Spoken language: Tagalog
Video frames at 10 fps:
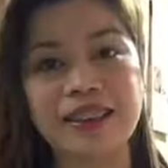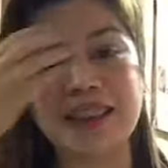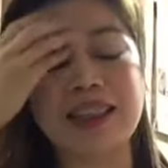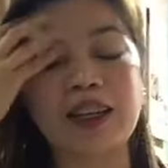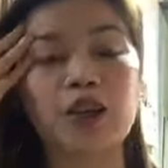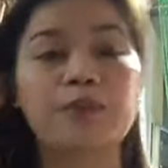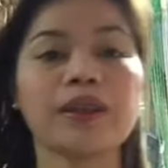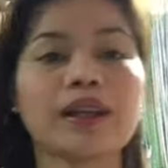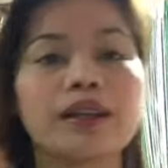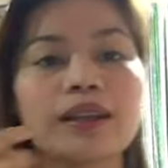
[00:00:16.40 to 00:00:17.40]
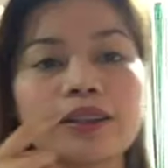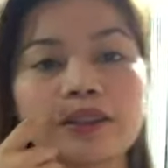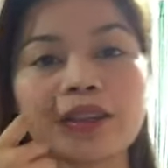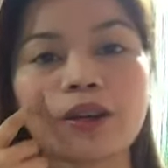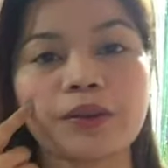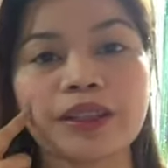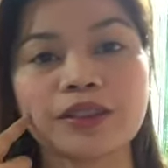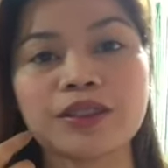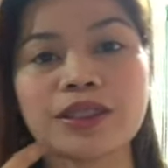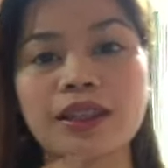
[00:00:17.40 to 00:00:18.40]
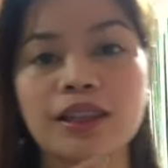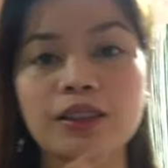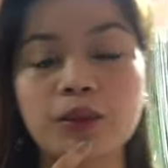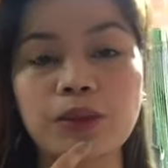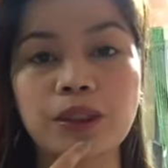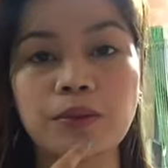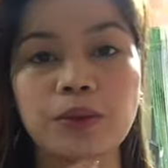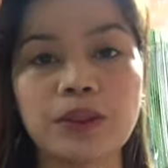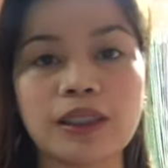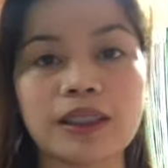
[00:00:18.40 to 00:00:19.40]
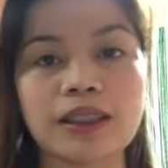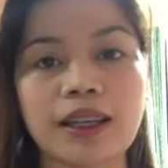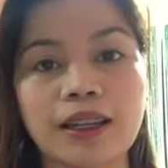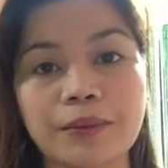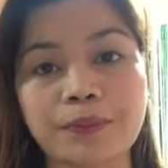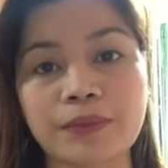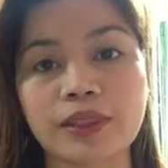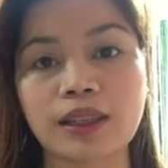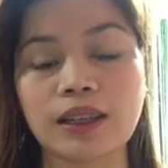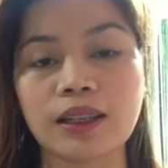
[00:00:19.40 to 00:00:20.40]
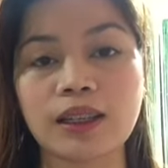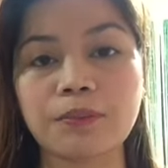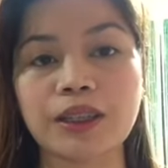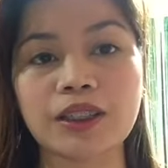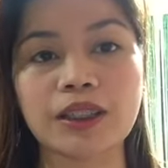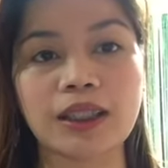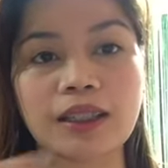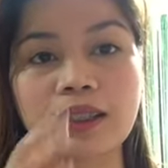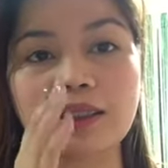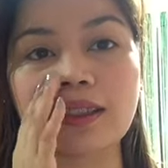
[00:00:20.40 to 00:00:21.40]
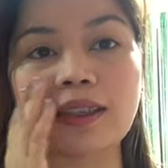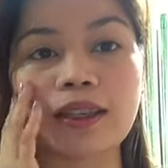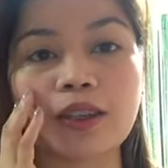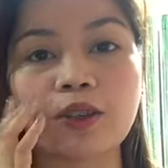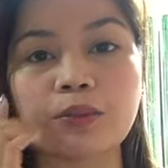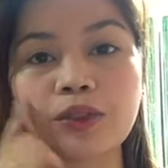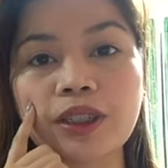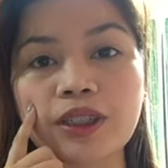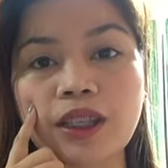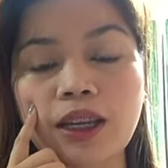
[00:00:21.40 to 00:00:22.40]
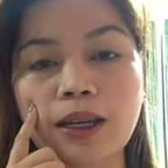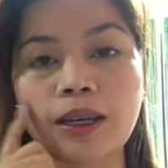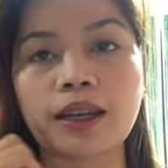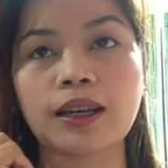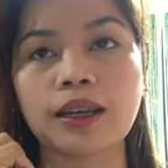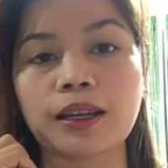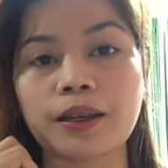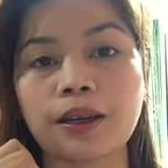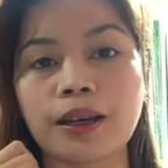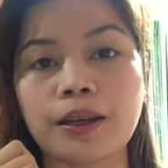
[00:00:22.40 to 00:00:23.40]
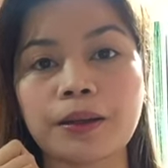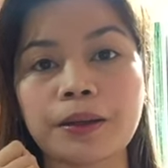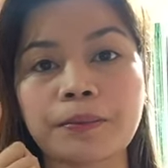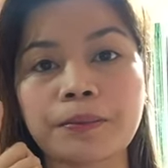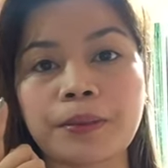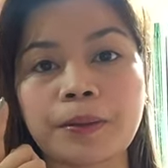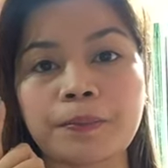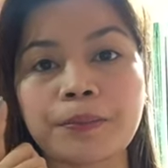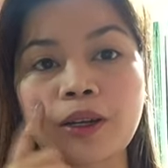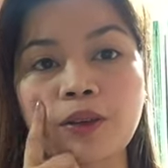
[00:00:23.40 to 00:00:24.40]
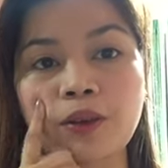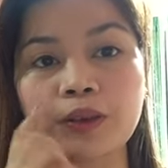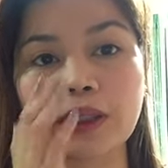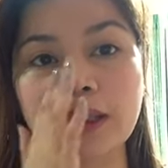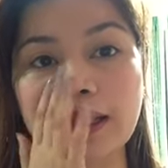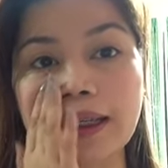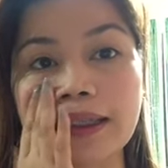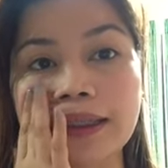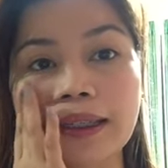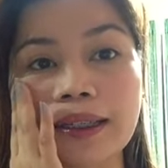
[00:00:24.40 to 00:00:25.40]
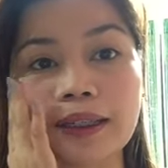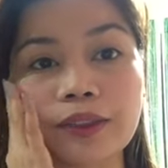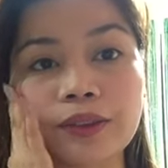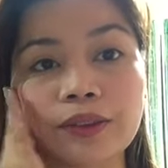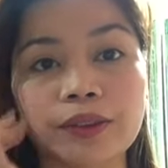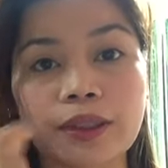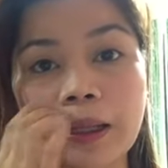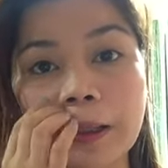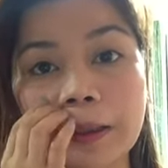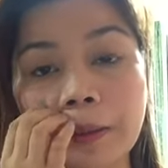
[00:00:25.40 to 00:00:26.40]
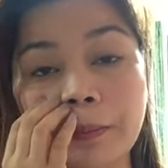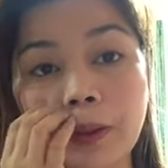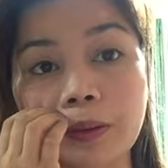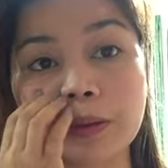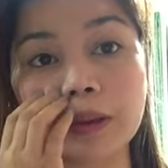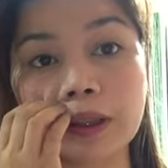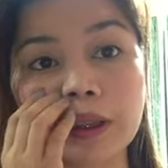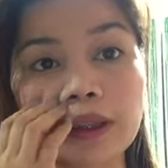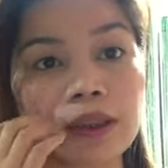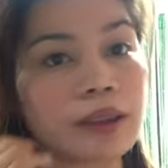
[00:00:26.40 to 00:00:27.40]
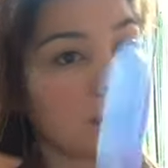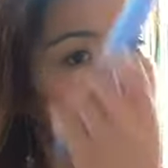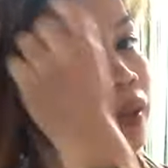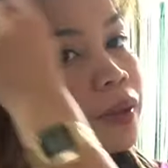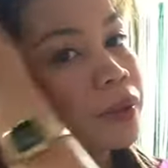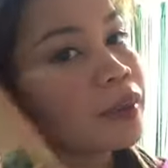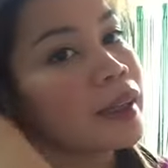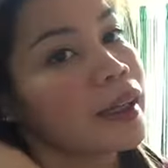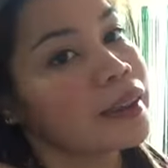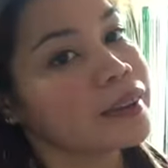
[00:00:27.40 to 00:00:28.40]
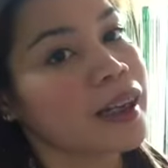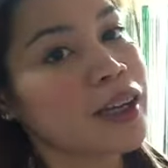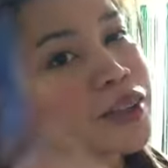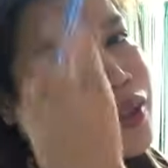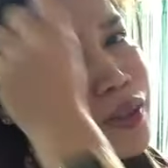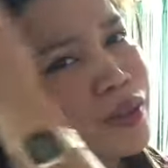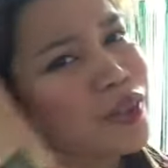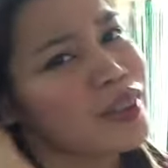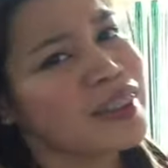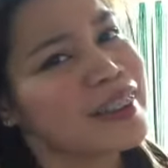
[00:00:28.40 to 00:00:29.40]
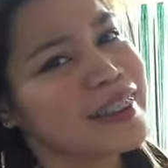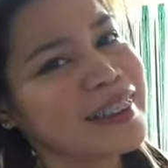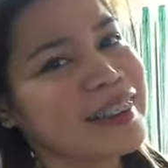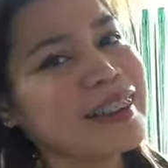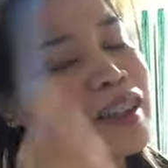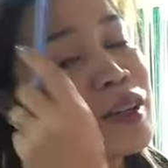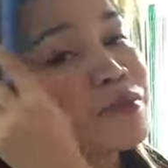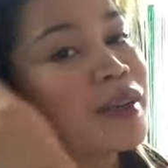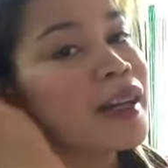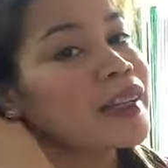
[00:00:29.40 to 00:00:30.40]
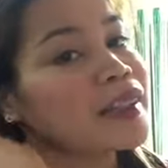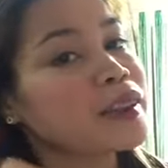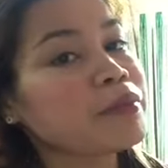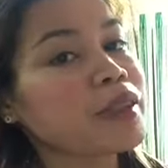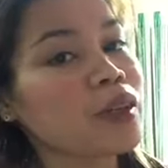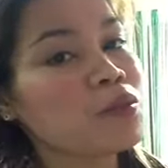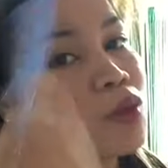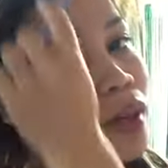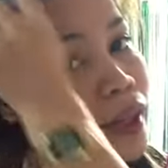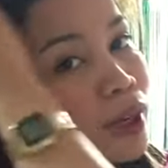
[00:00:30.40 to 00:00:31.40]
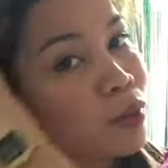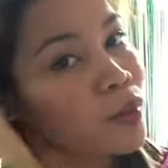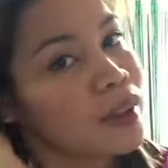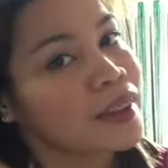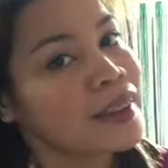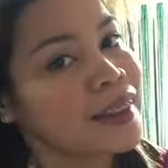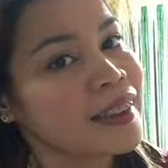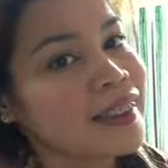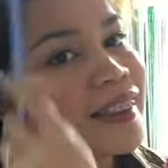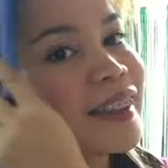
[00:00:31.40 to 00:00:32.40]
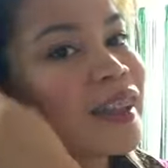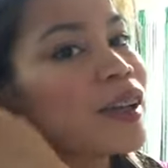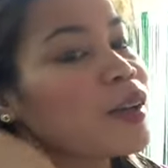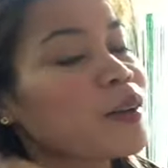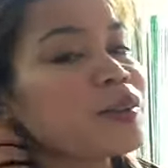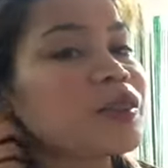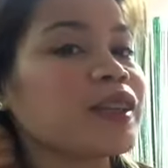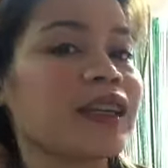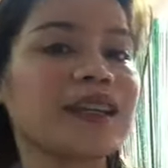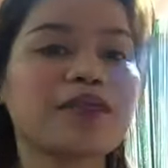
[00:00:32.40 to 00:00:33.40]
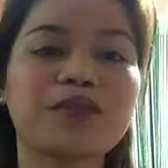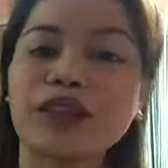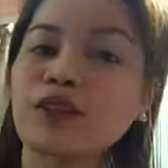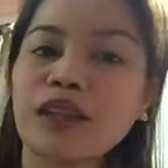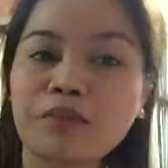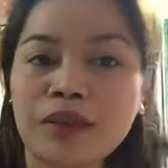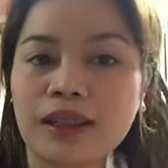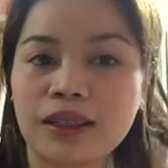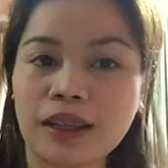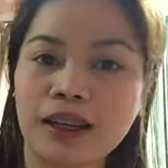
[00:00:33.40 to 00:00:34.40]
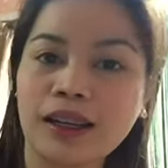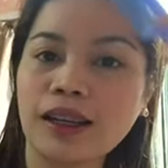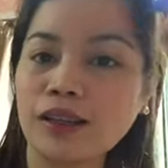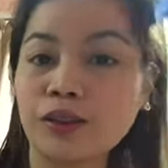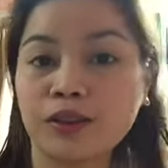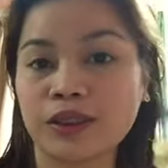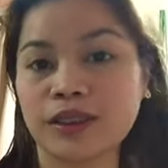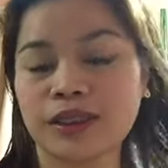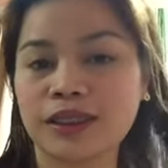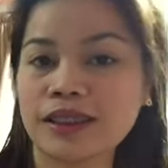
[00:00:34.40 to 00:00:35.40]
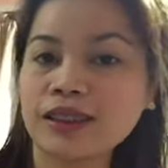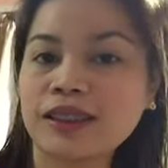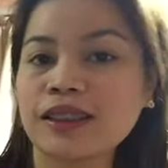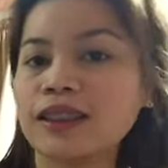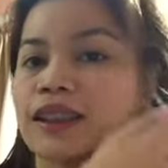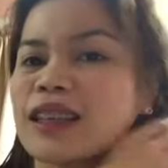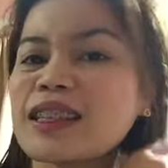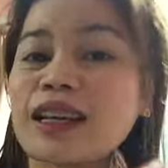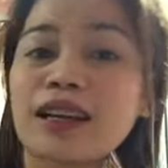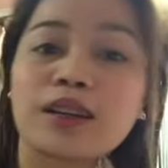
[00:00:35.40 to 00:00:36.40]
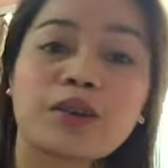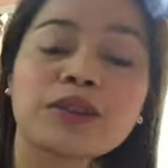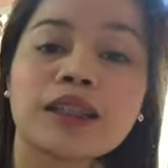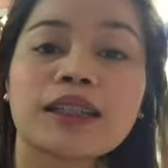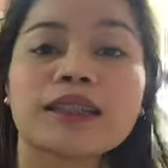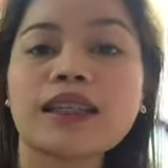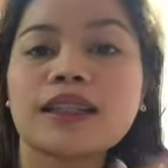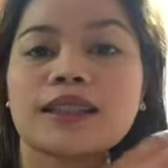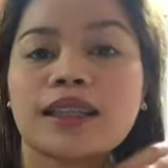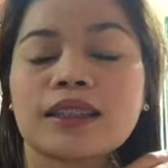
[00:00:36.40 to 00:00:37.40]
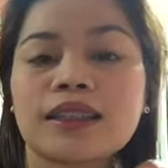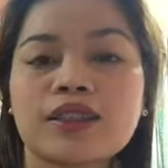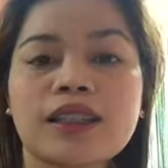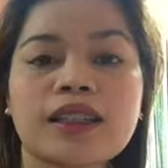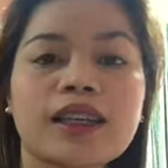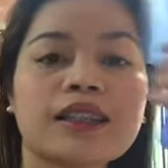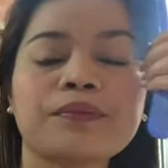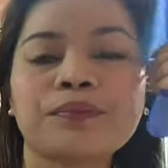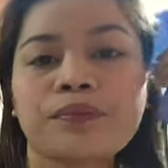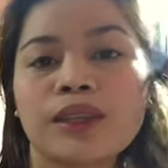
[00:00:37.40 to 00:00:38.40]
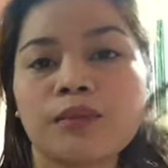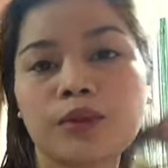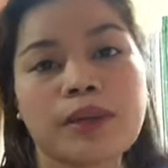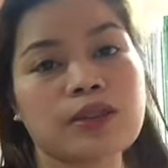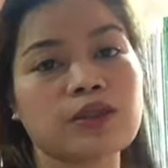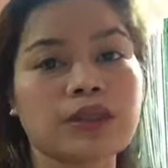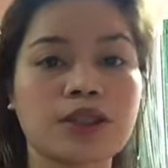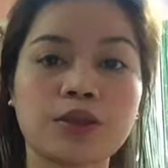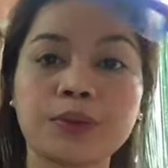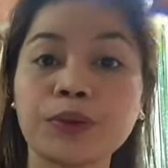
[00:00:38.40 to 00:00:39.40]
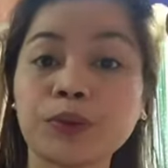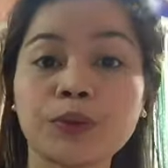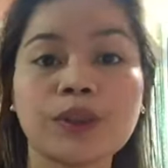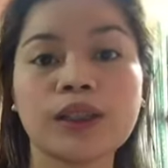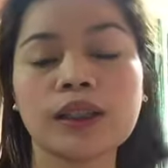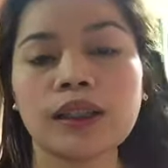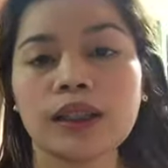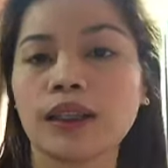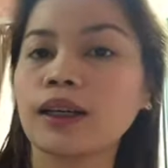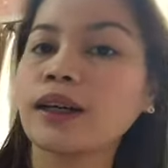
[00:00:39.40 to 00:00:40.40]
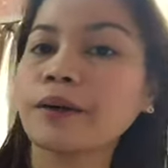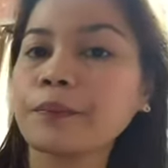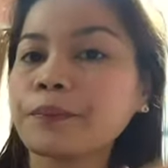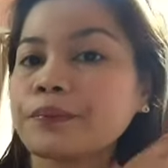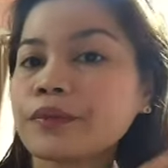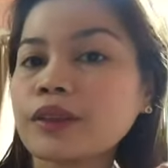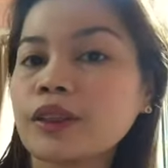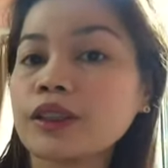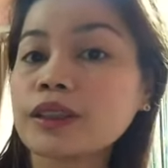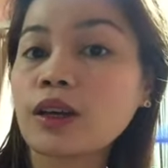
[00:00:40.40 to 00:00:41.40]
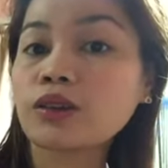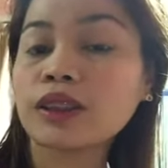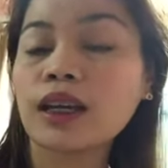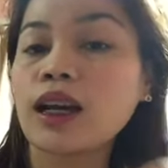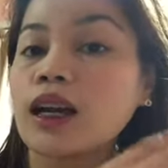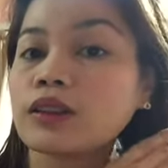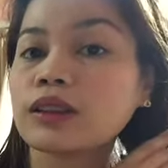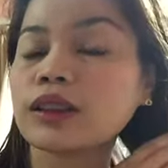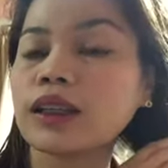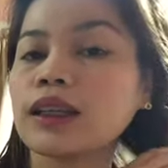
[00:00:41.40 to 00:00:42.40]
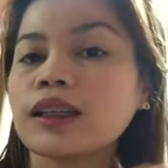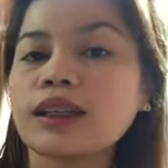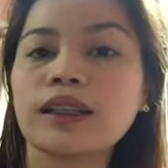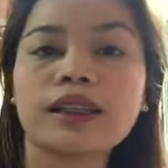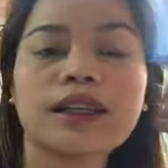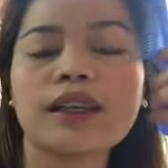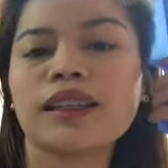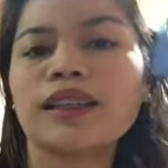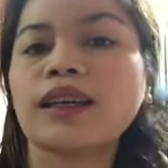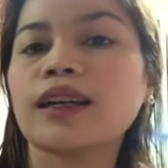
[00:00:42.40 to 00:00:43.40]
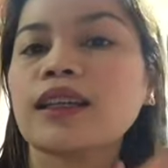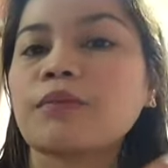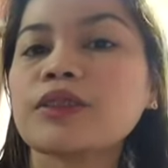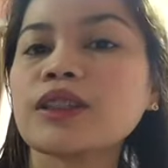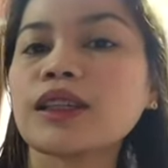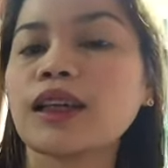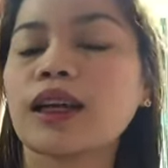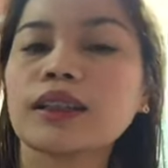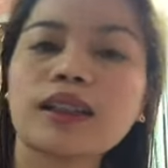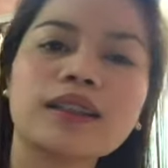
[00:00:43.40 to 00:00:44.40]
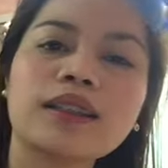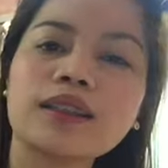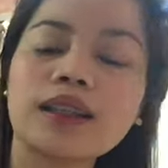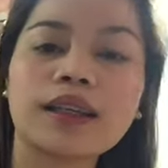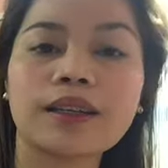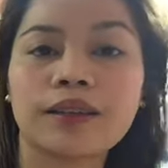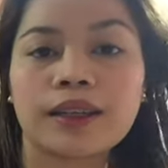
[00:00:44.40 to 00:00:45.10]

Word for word: Tinry ko palang, ano, gawin dun sa Tony Moly na uh, lip and cheek. Nilagay ko muna siya um, bago ako naglagay ng, ano, ng powder. Wala. Nag-ayos ako. hindi naman ako mukhang ewan. Today, feel ko lang mag-ayos. Ah, uh, kasi ang aga kong nagising kasi si Jaden pumasok sa school. Um, Girl Scout niya nga today. Hindi na nga namin siya naihatid kasi